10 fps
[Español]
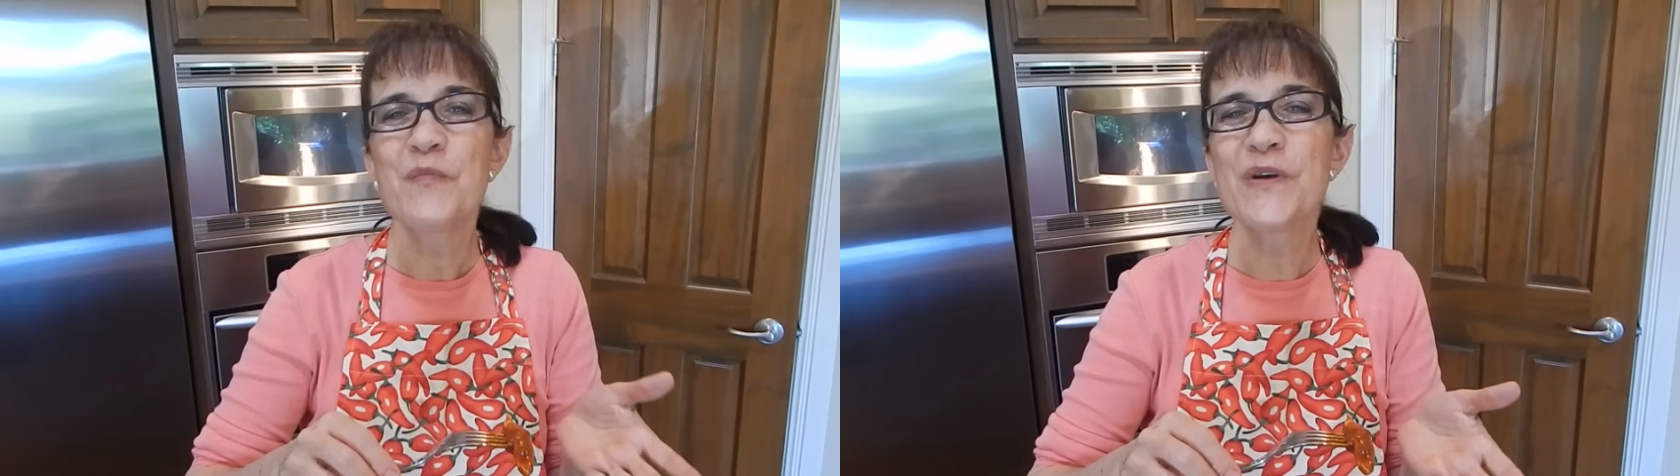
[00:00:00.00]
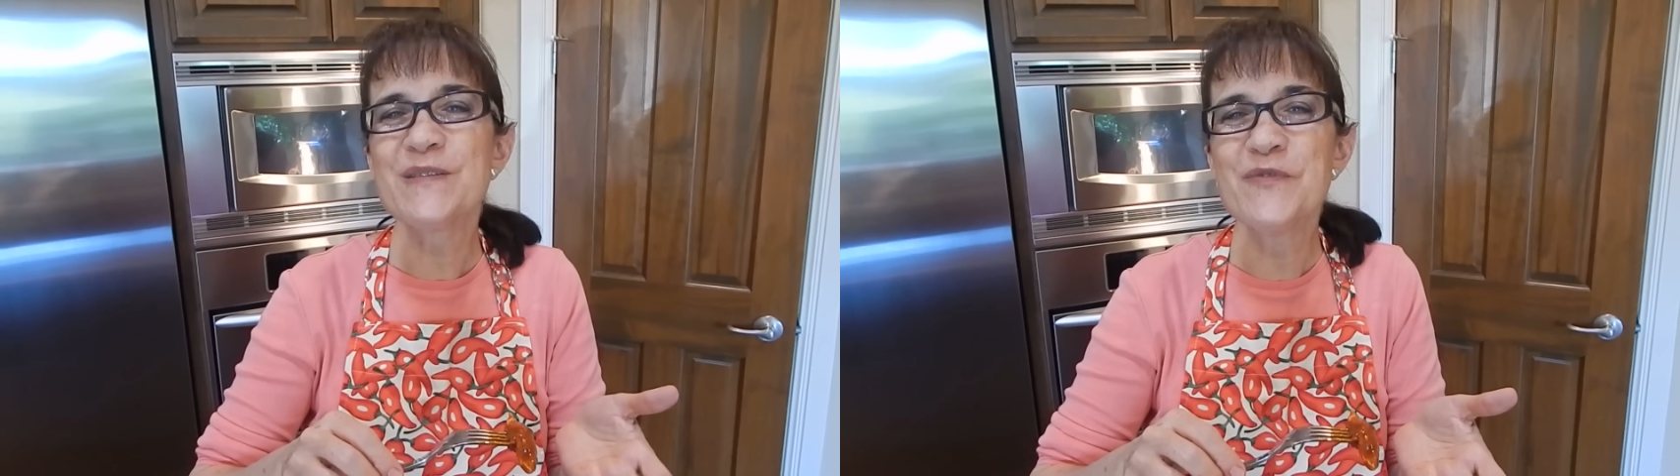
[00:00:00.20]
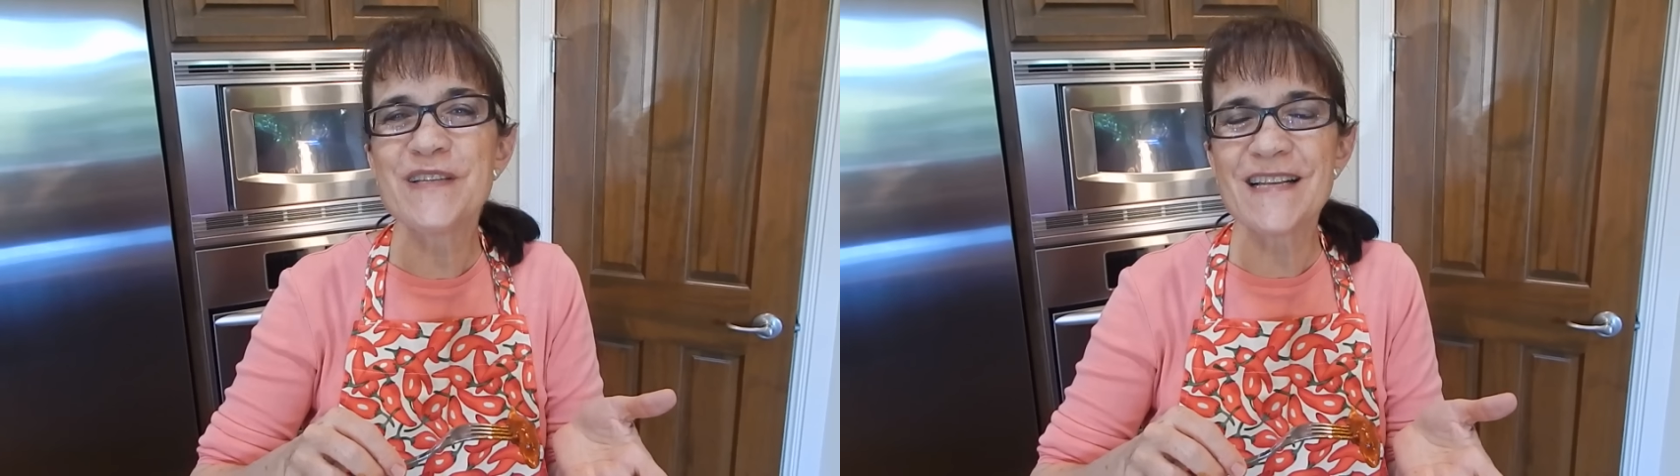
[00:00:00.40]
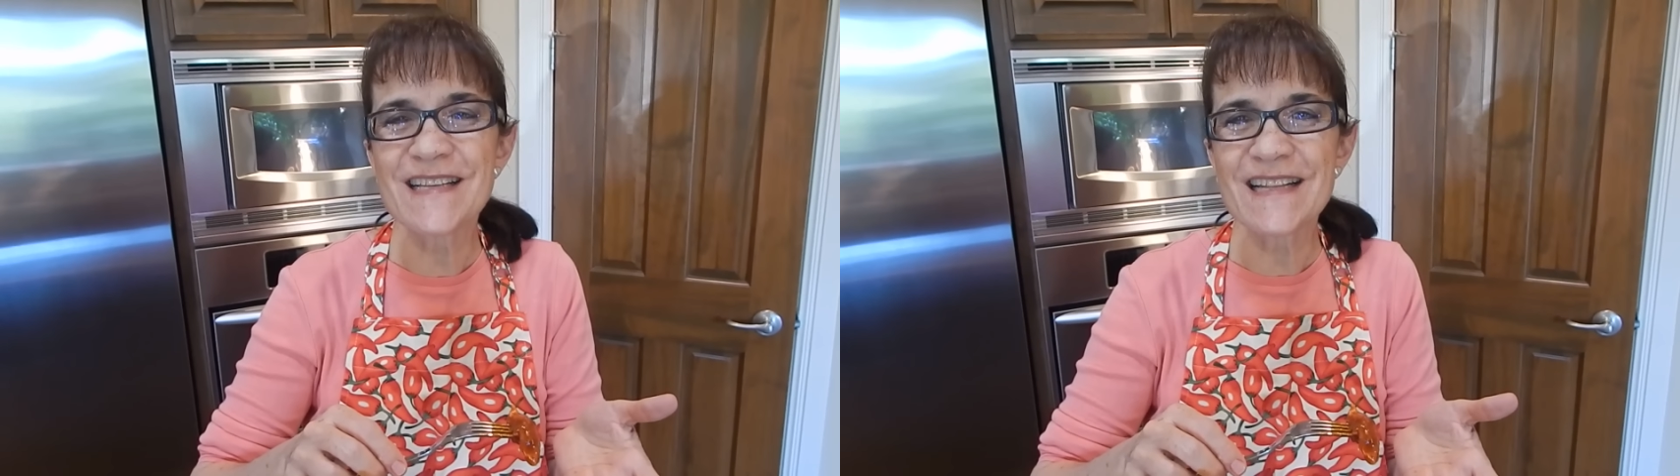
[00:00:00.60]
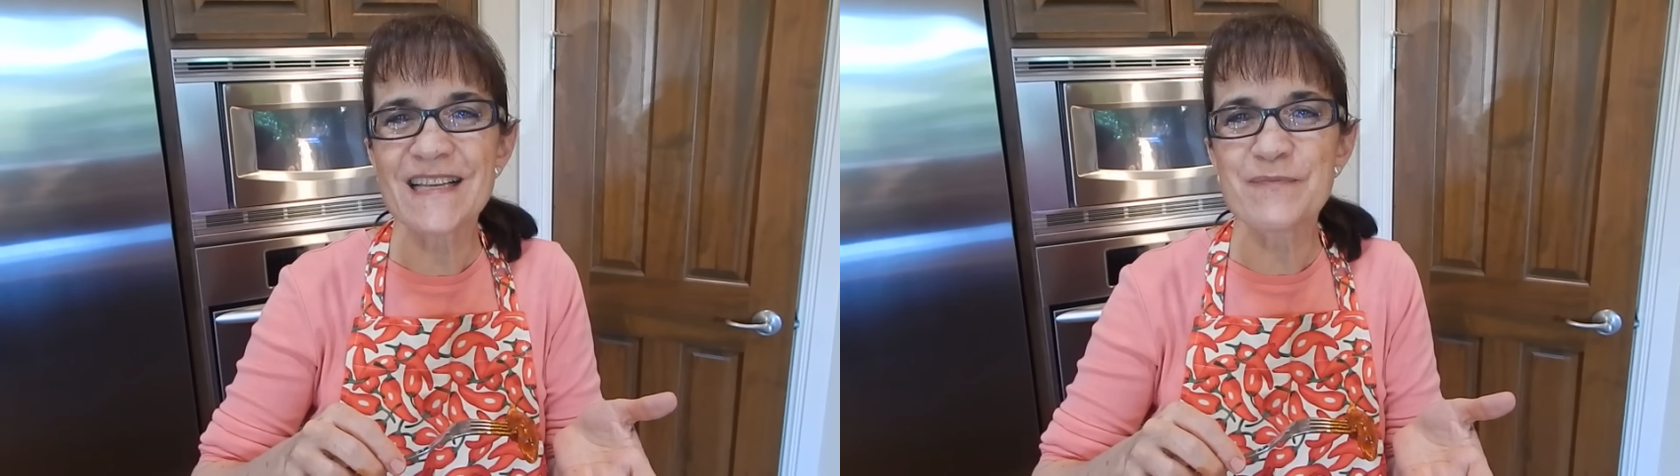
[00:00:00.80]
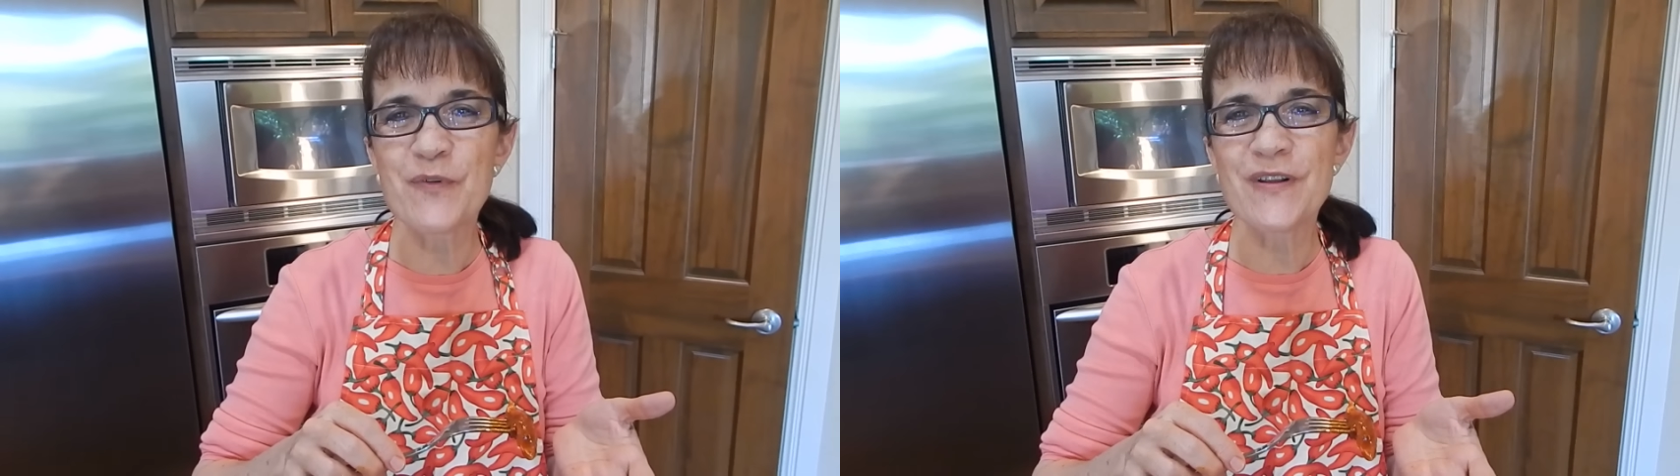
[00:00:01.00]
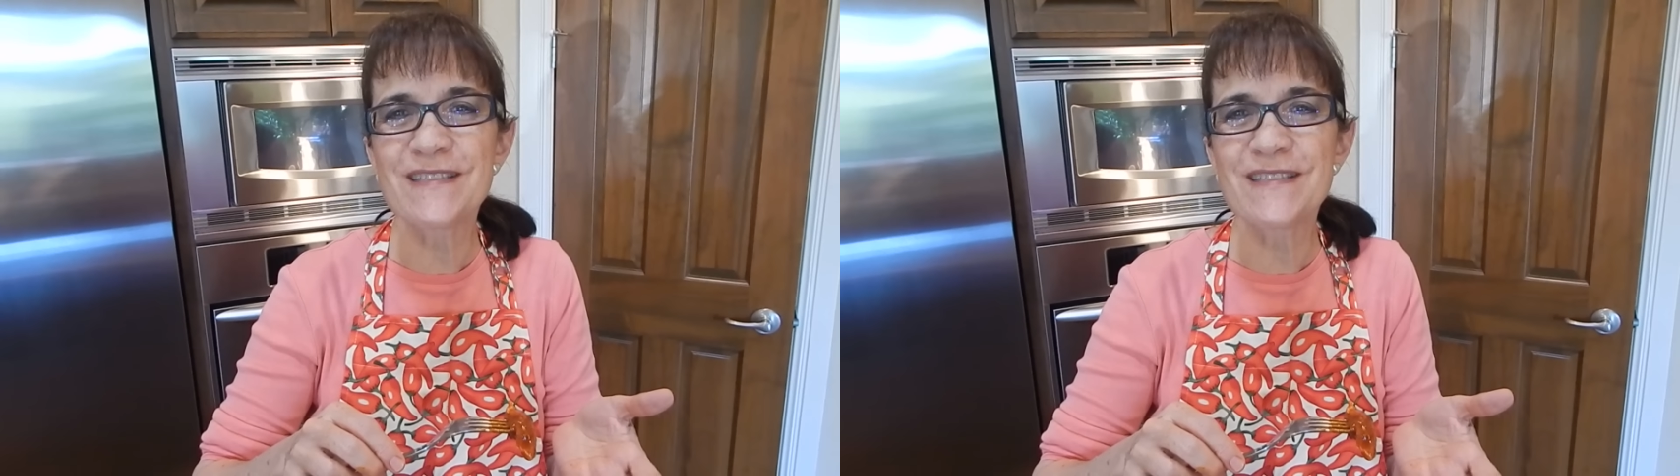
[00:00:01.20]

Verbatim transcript: Pues muchas gracias por